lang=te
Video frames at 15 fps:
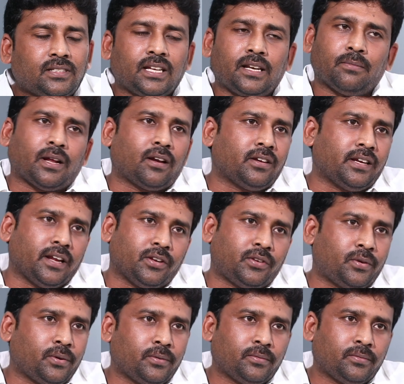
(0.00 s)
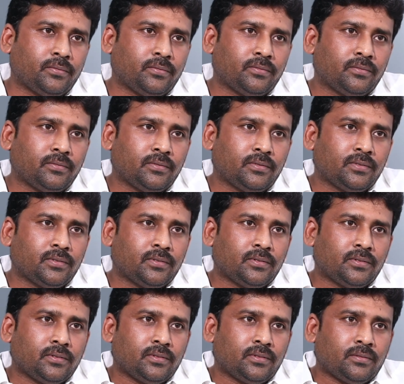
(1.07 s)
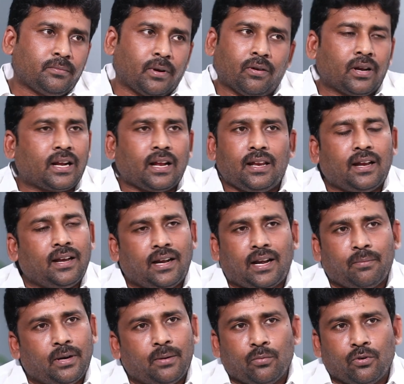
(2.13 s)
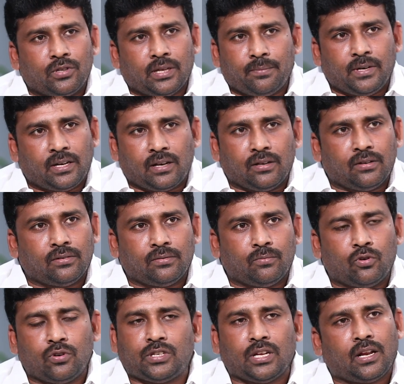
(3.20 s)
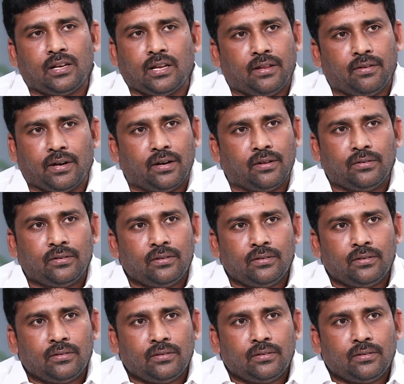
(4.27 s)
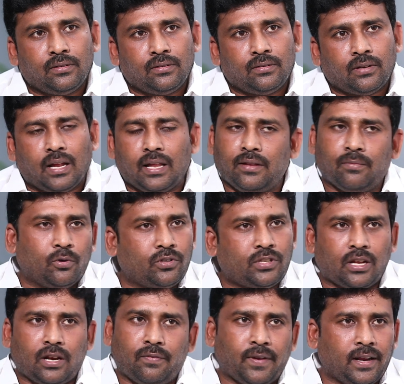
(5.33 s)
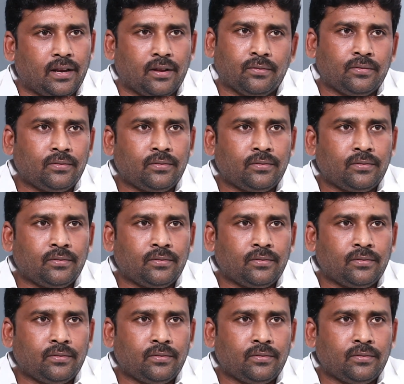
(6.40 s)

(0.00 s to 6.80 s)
సినిమాల్లో చేయొచ్చు పవన్ కళ్యాణ్ ఇంటర్మీడియట్ మూడు సబ్జెక్టులు మూడు సార్లు చదివాడు అది మూడు సార్లు ఫెయిల్